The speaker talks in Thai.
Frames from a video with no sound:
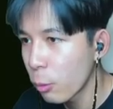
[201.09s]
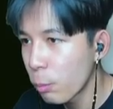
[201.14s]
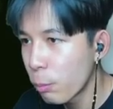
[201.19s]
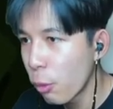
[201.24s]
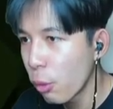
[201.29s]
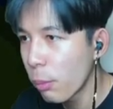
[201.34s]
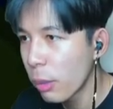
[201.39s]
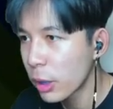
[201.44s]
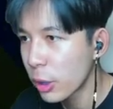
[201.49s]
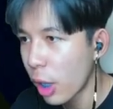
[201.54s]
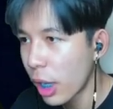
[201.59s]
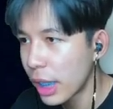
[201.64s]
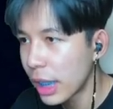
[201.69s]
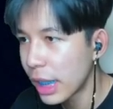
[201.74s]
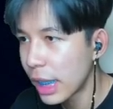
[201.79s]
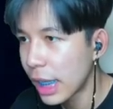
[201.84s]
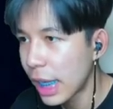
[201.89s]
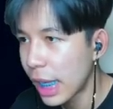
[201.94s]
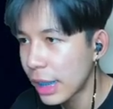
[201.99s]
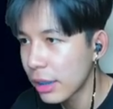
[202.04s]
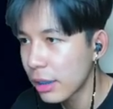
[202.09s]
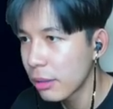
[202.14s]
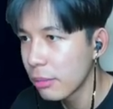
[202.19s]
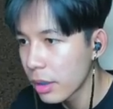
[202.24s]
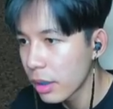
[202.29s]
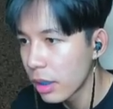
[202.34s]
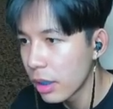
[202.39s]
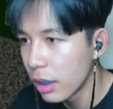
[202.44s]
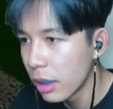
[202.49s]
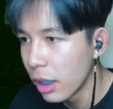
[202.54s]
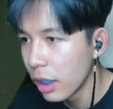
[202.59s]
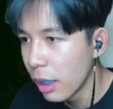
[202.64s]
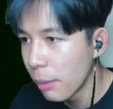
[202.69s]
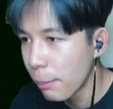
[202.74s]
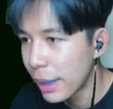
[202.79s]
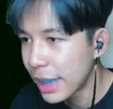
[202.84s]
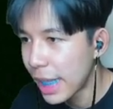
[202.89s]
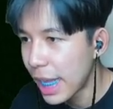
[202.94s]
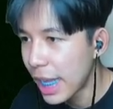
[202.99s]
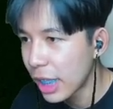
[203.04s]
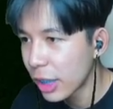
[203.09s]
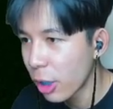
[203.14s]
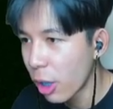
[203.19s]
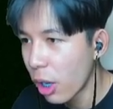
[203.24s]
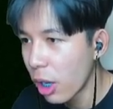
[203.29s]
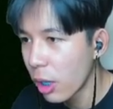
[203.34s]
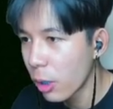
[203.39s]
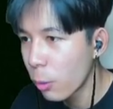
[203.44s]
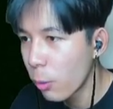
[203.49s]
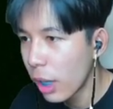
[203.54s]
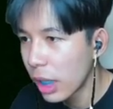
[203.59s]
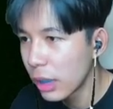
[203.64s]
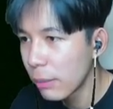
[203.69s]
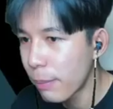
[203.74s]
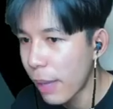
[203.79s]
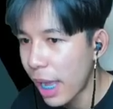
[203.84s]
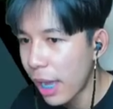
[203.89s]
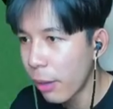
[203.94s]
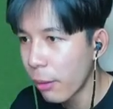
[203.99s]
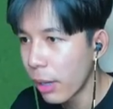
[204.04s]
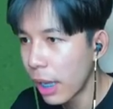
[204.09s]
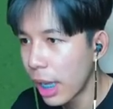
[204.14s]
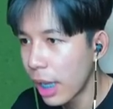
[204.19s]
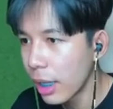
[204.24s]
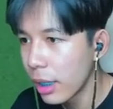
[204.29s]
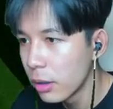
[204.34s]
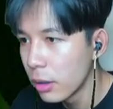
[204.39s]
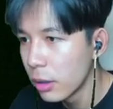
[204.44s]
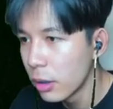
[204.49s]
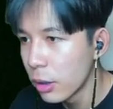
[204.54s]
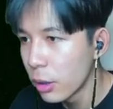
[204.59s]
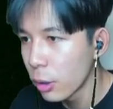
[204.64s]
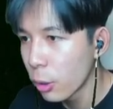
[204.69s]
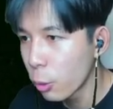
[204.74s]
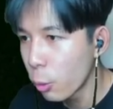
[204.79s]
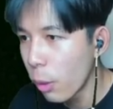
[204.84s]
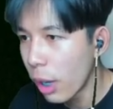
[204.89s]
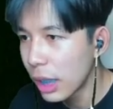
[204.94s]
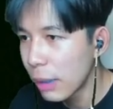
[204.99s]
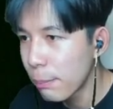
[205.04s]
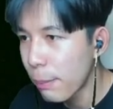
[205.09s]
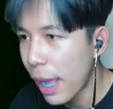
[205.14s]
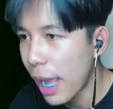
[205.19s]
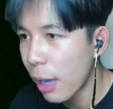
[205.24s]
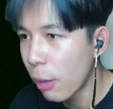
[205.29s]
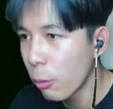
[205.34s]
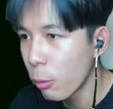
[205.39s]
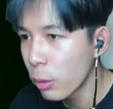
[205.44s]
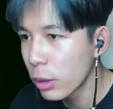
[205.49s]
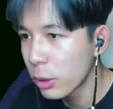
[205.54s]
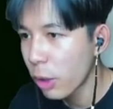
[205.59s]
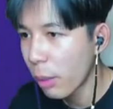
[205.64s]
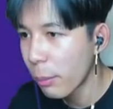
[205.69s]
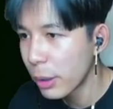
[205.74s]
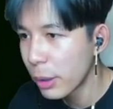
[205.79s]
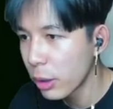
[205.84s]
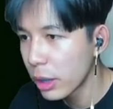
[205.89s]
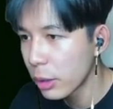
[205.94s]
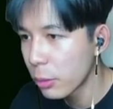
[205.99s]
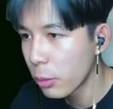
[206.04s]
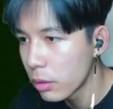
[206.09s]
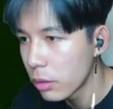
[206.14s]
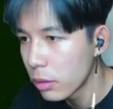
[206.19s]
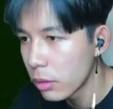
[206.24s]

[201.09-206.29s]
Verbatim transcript: พุ่งมาต่อยแล้วกัน ไปไหนอ่ะ น้อง กลัวหรือเปล่าฮะ กลัวหรือเปล่า อุ้ยต่อยไม่โดนอีกู